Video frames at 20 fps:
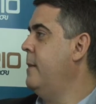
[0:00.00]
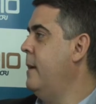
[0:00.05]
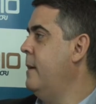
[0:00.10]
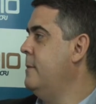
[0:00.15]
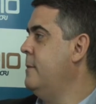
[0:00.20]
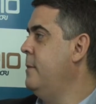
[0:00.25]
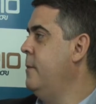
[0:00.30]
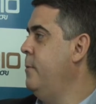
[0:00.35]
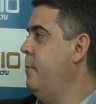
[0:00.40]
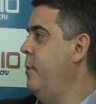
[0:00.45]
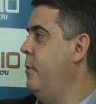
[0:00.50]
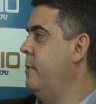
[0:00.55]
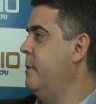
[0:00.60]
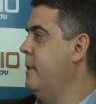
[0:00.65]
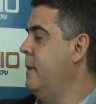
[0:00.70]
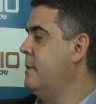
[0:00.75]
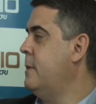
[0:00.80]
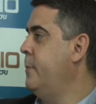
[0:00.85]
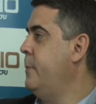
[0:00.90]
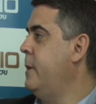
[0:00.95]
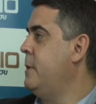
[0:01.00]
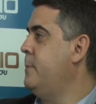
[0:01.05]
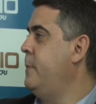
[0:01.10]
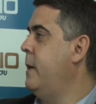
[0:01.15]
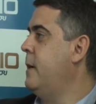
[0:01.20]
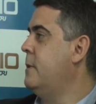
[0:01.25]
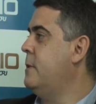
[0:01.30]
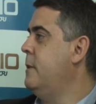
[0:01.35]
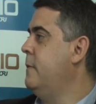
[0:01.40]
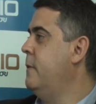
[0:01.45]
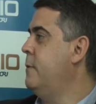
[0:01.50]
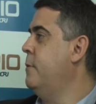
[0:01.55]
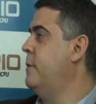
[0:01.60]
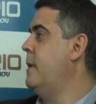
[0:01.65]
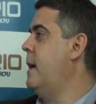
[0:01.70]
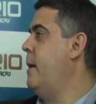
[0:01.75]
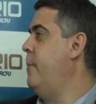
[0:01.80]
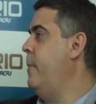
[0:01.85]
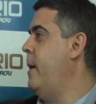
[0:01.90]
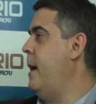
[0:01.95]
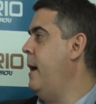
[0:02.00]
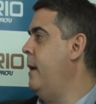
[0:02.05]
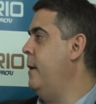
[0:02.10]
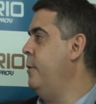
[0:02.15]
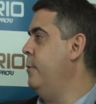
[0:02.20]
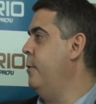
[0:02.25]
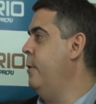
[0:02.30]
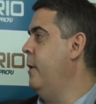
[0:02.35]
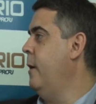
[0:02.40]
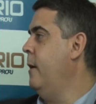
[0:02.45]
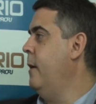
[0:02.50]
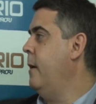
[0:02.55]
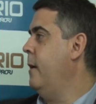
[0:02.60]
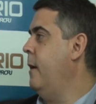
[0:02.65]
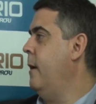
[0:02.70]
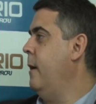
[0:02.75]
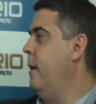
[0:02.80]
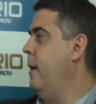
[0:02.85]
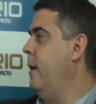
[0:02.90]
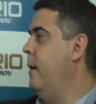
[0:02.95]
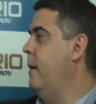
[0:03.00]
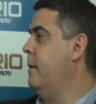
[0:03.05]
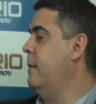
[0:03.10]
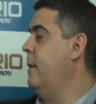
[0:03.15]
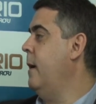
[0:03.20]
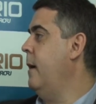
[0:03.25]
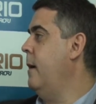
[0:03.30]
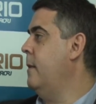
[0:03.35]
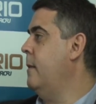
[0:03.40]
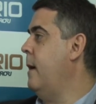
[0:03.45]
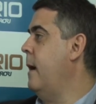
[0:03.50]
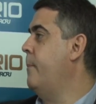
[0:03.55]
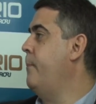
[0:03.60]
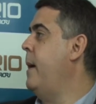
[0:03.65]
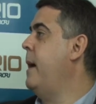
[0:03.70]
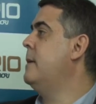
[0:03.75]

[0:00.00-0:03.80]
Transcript: trazer um pouco dessa perspectiva do trabalho eh, e da, da,